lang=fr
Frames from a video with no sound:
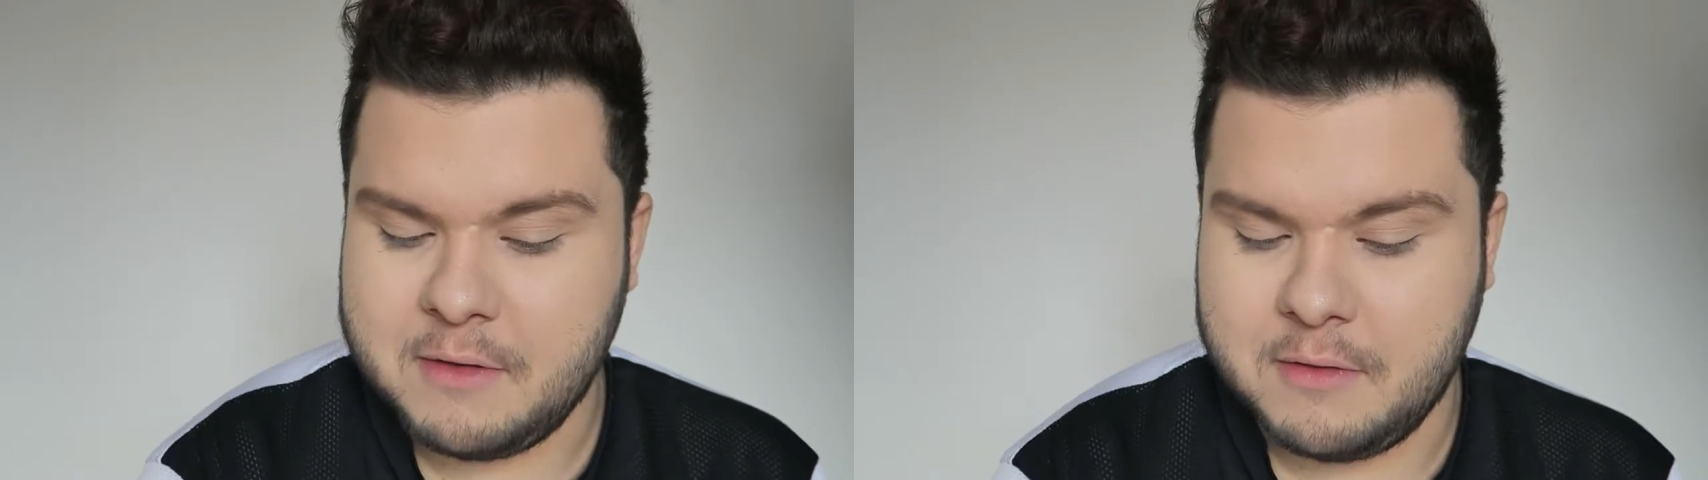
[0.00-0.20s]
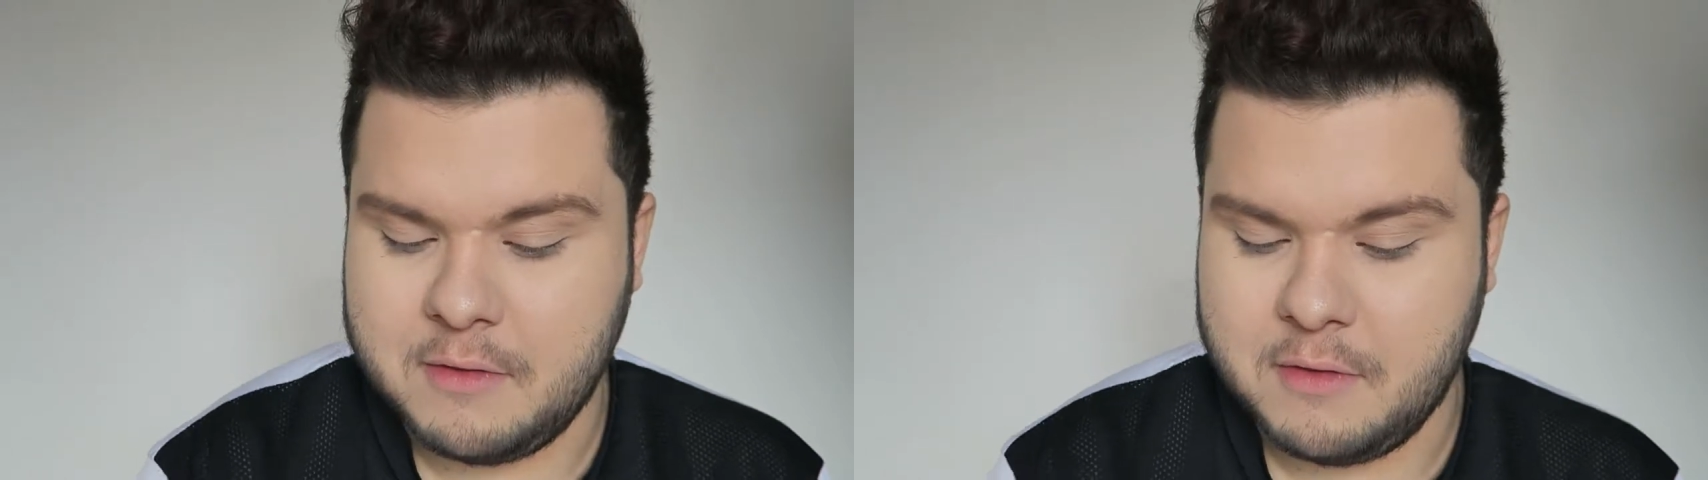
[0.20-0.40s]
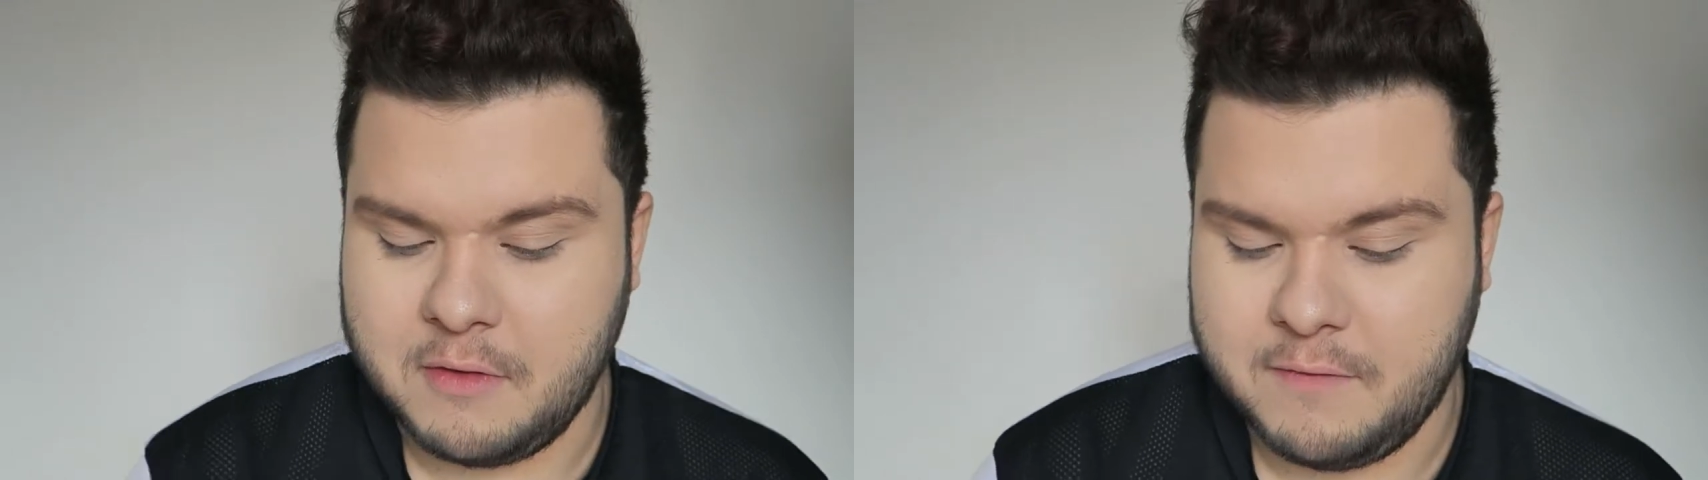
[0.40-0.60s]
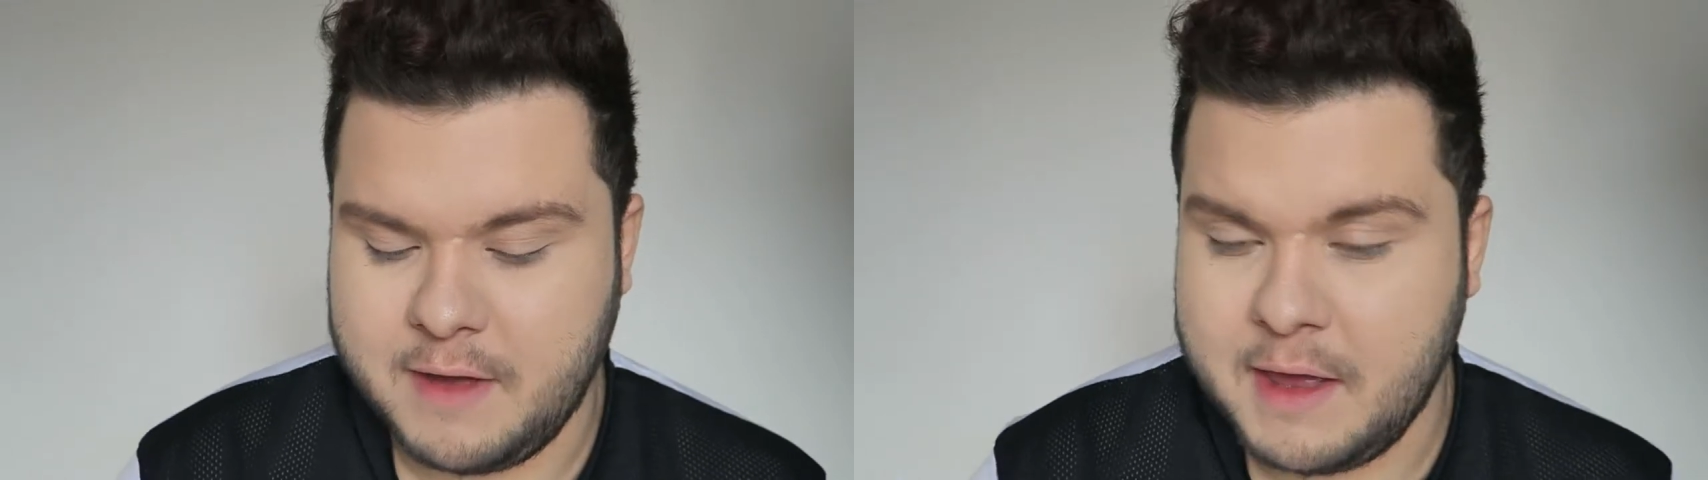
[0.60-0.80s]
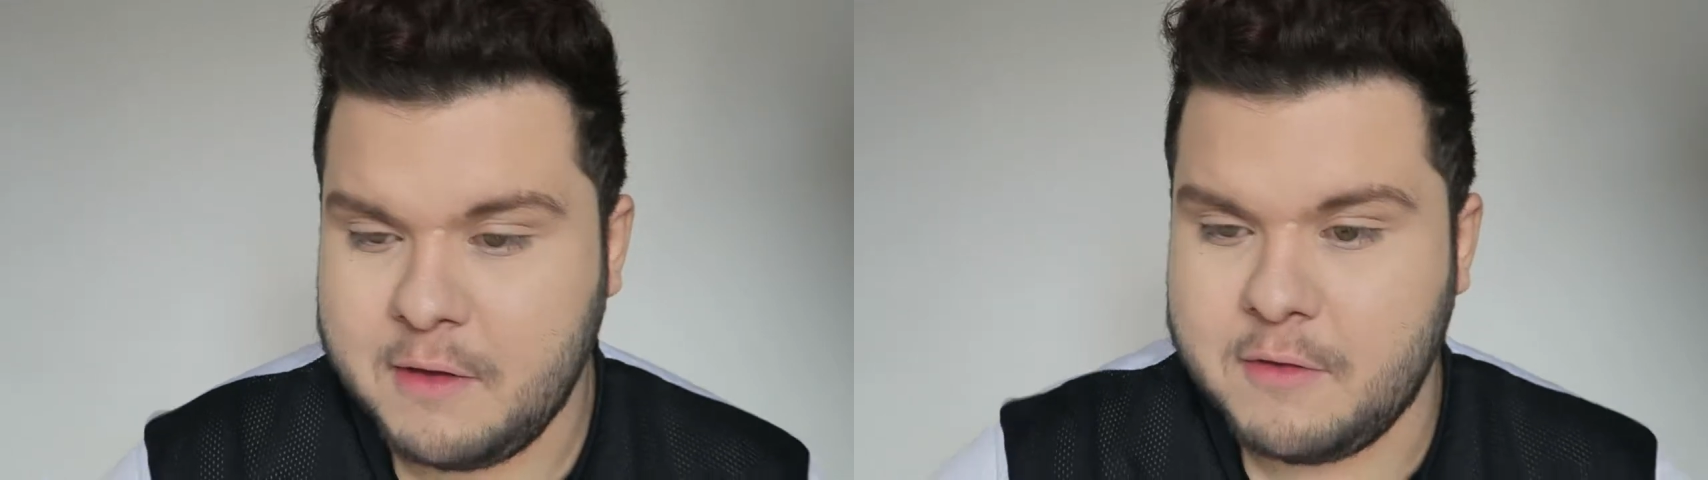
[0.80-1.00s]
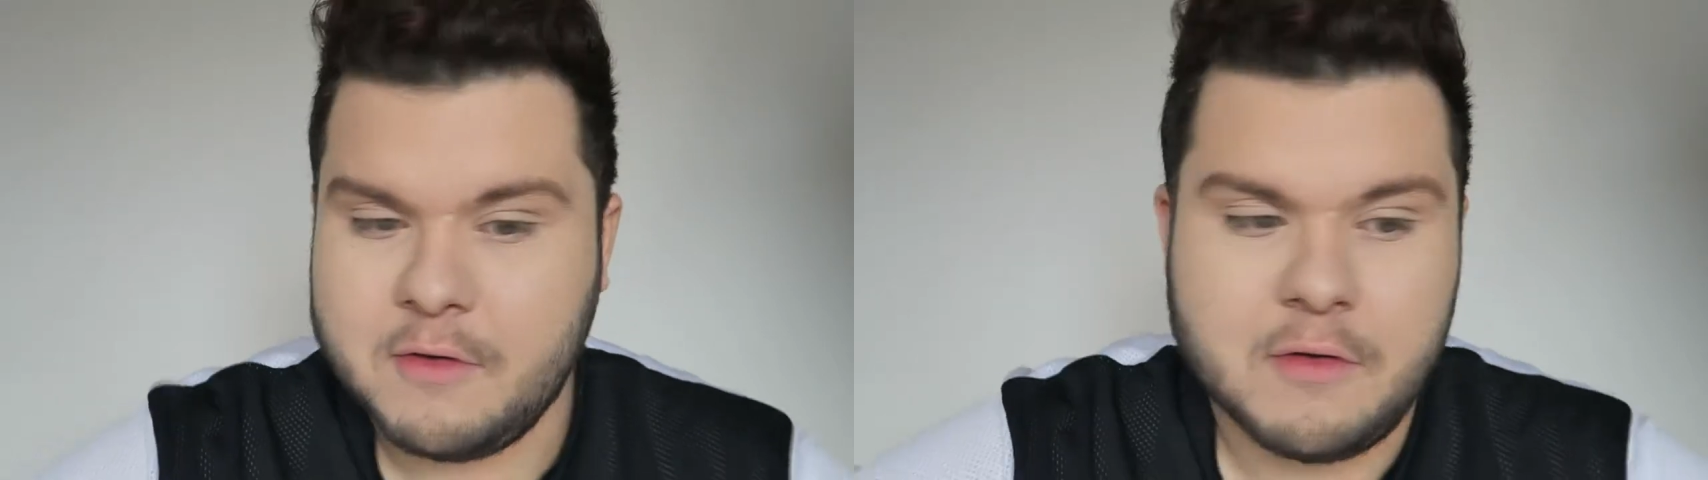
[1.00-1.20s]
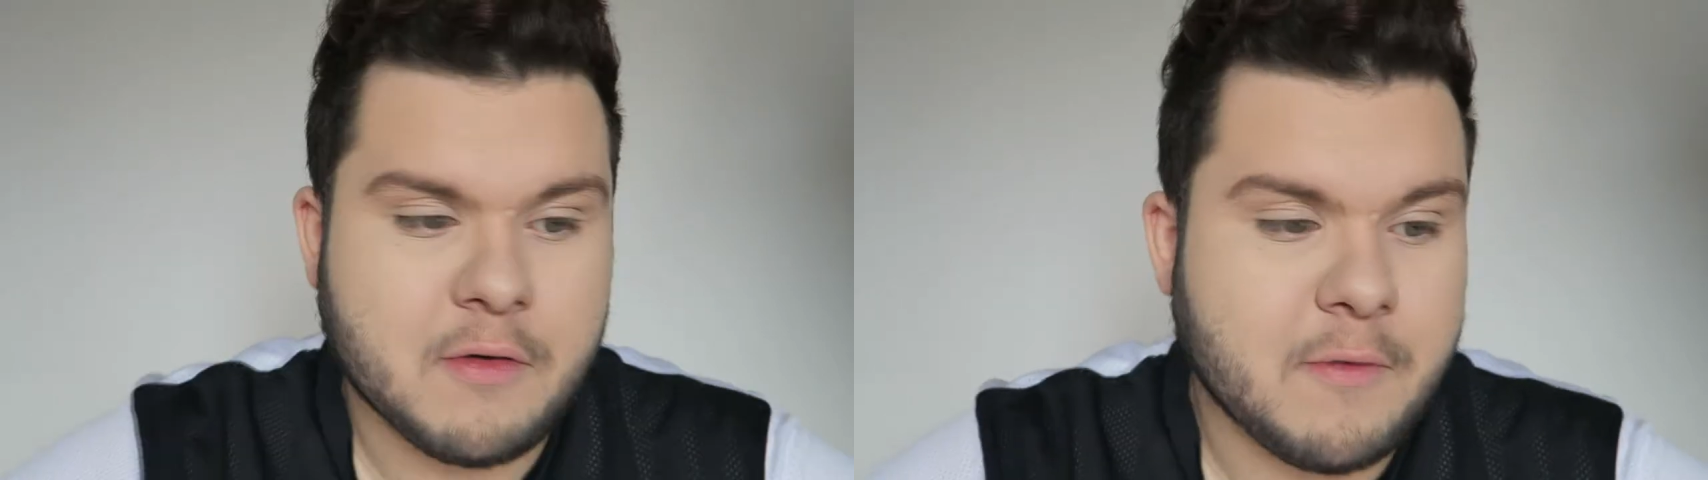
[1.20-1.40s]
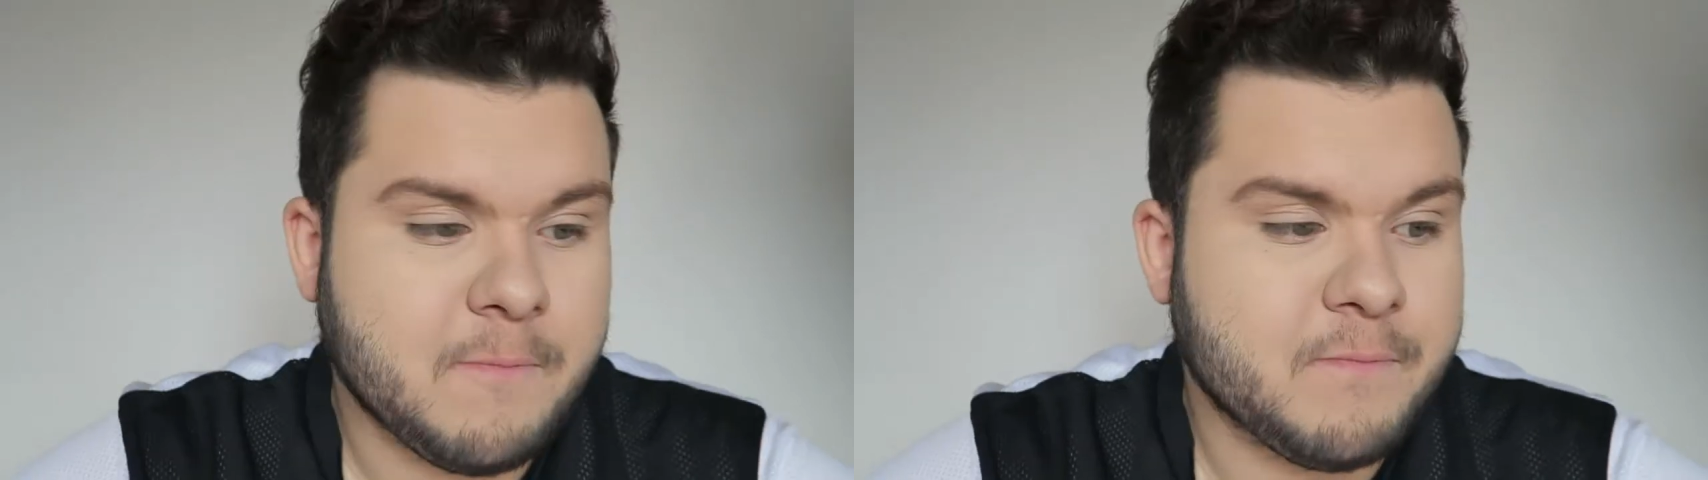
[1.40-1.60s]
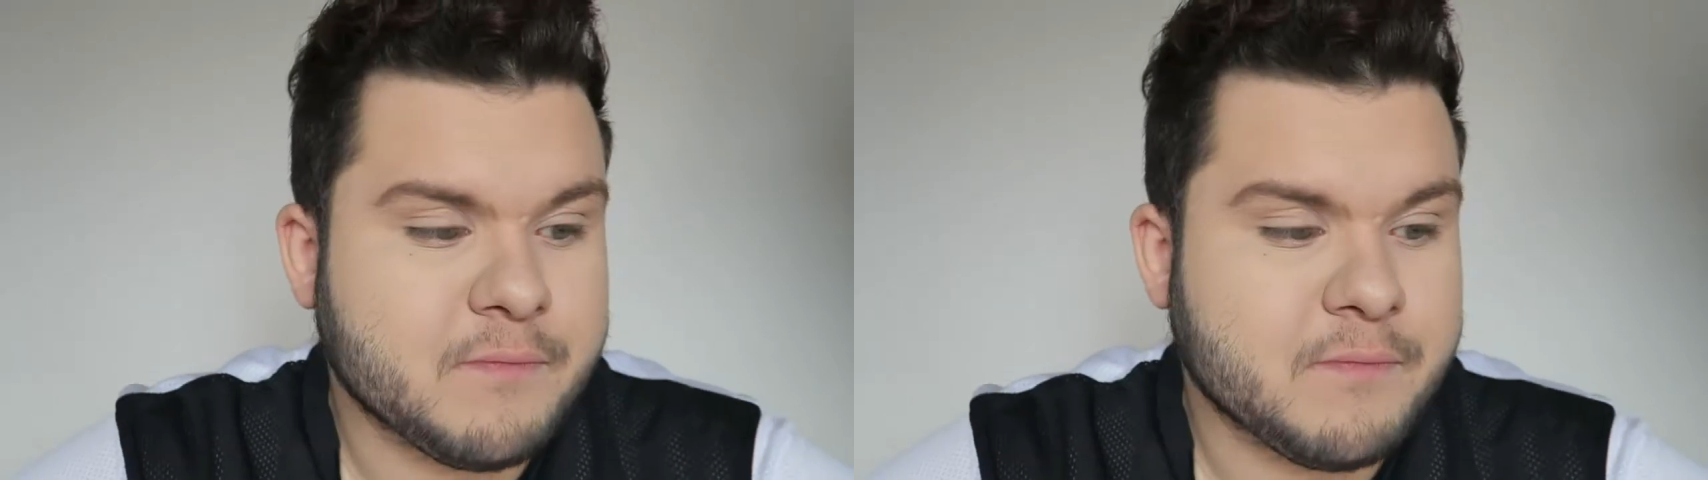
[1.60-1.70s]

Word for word: euh, on va euh,